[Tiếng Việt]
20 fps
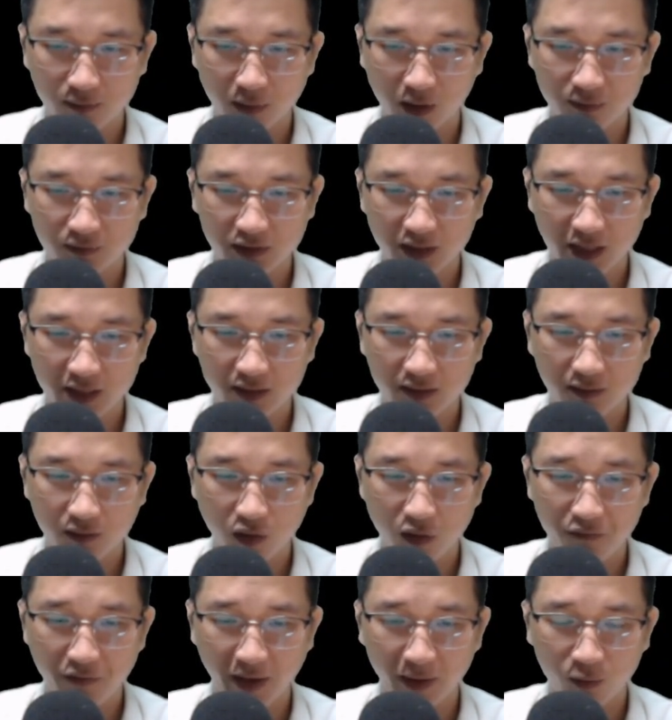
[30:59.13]
bẩm sinh
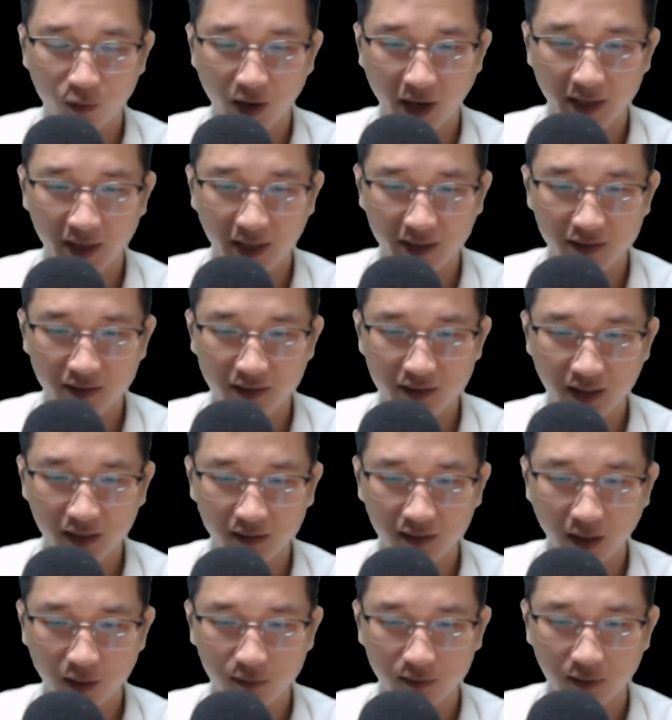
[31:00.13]
Có vẻ ngoài hệt như nhân
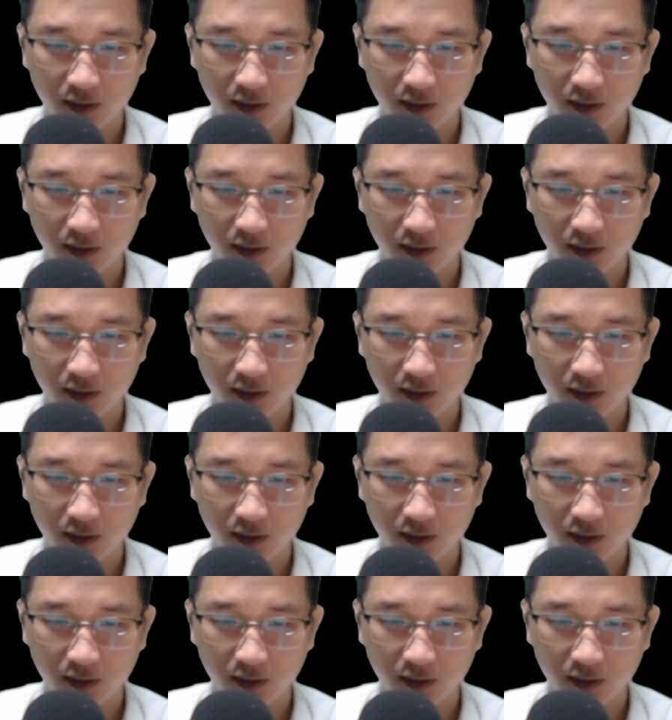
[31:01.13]
tộc